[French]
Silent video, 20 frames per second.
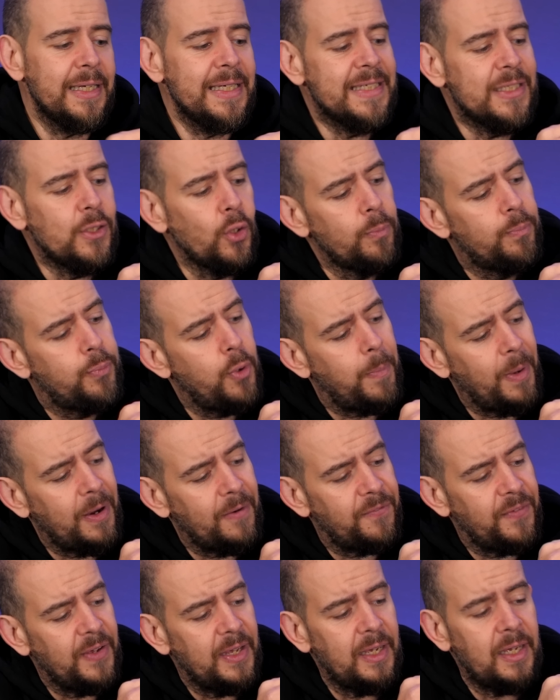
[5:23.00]
Ici on ne peut pas le
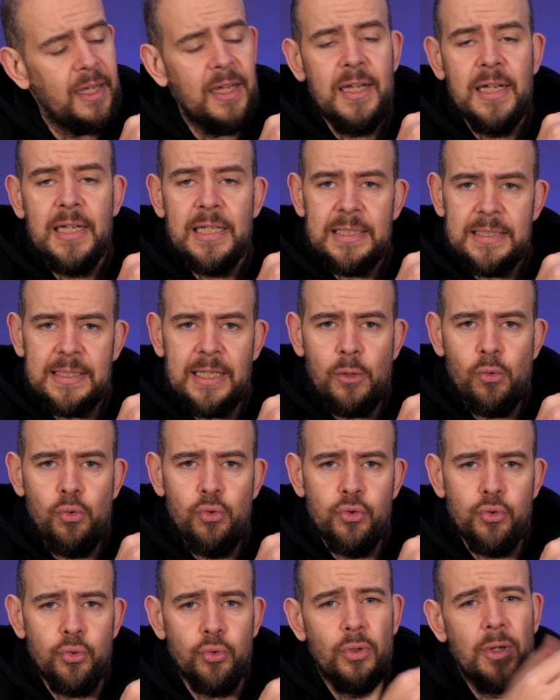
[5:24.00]
faire, c'est
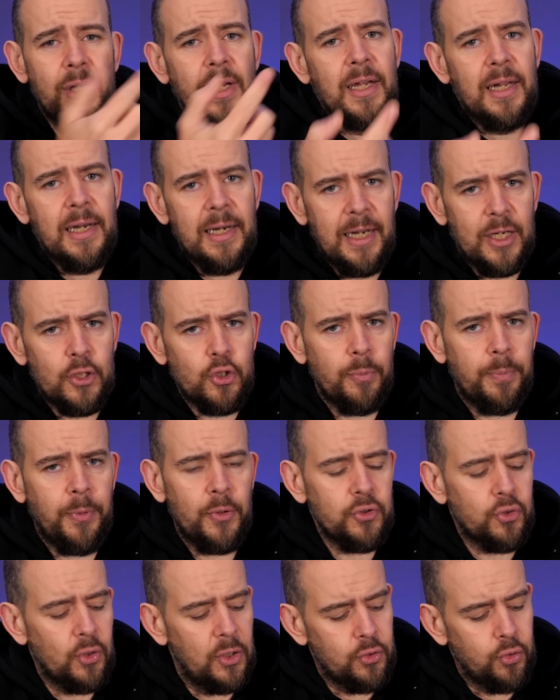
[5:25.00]
cousu. Là je
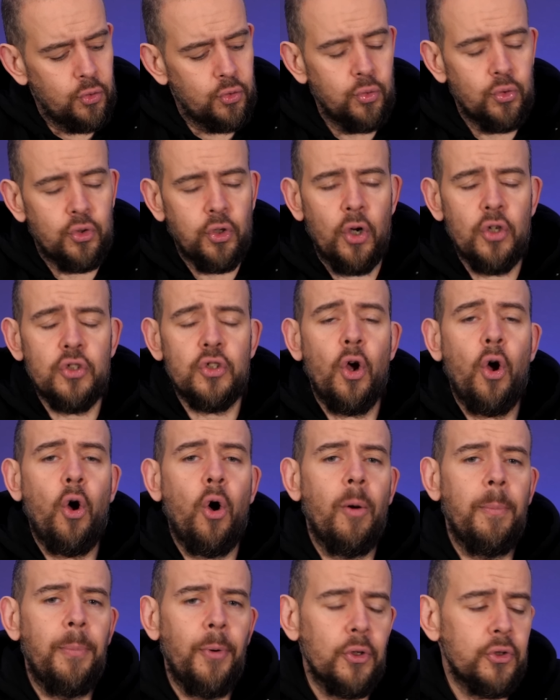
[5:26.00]
pense que la Susu Toys
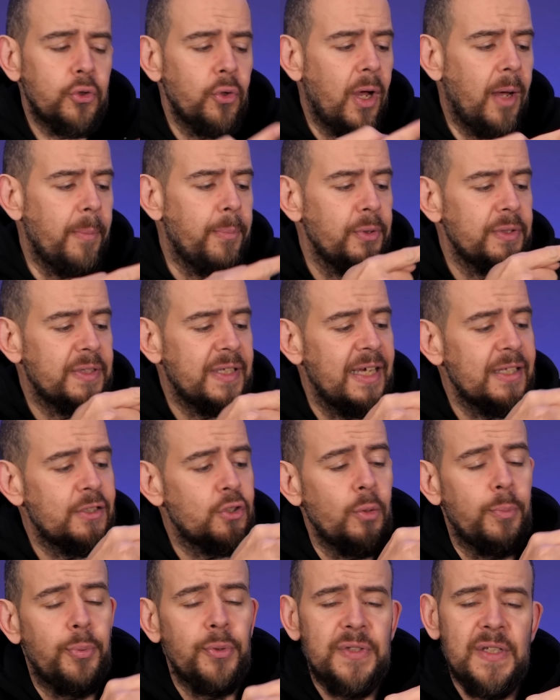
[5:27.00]
remportera peut-être
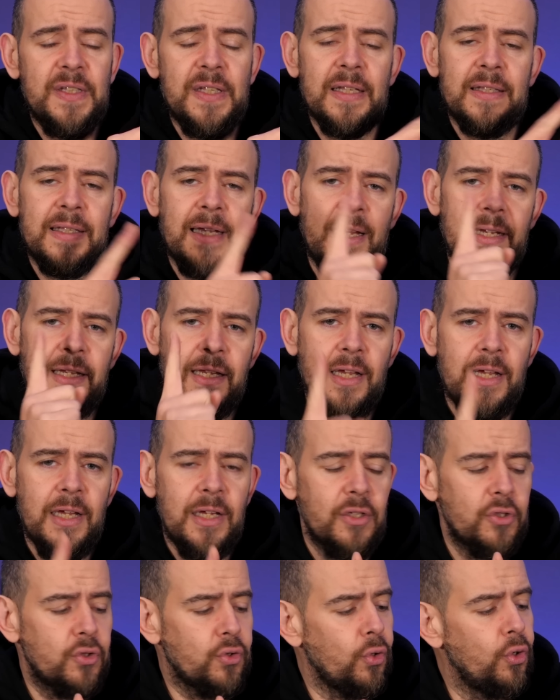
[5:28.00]
ce petit détail
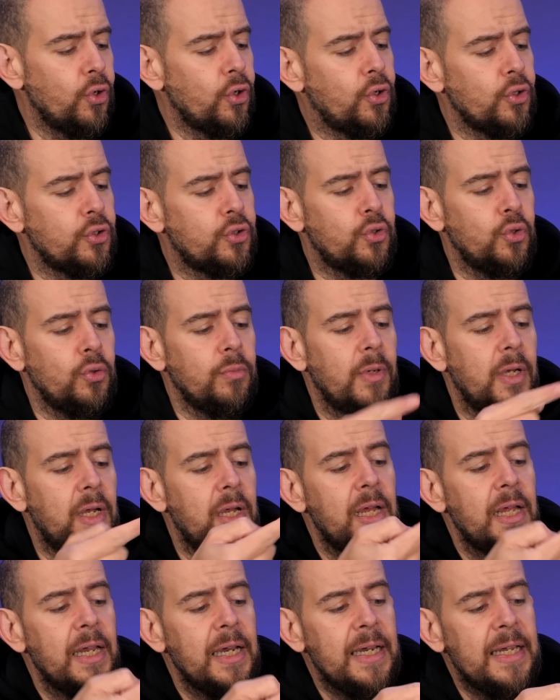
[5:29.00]
sur le costume.
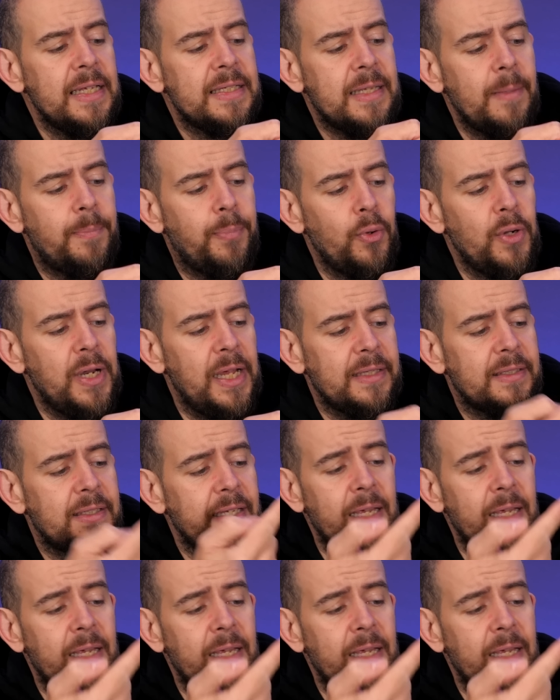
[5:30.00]
Les épaulettes